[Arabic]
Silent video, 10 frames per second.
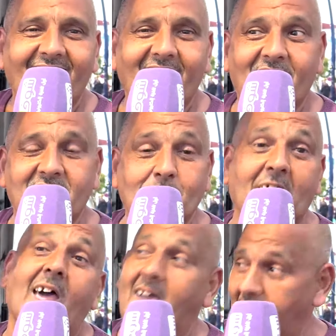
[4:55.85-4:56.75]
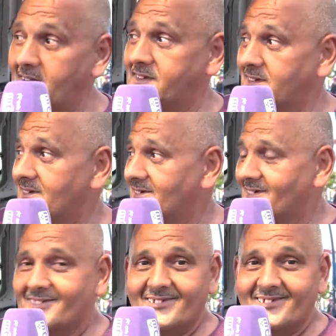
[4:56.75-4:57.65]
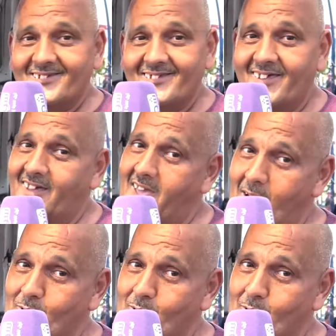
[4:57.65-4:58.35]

اللي جبد الاخ علي ها